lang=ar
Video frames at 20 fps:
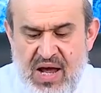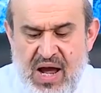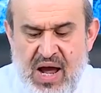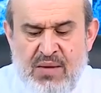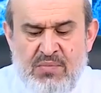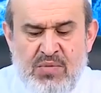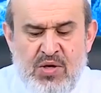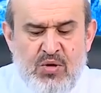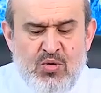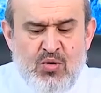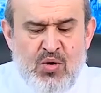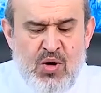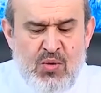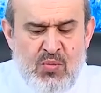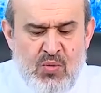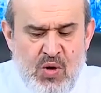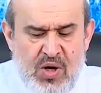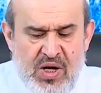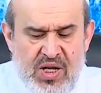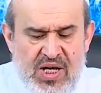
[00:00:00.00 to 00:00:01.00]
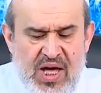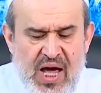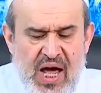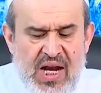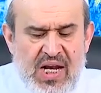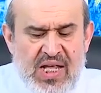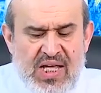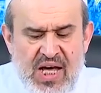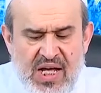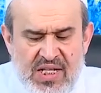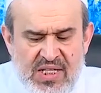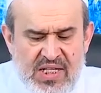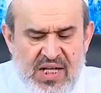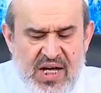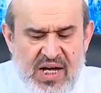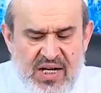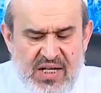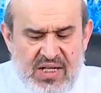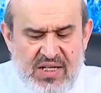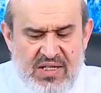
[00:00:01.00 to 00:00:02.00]
عميد الملك
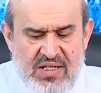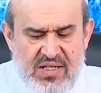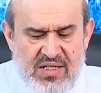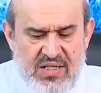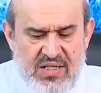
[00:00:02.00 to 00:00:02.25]
الكندري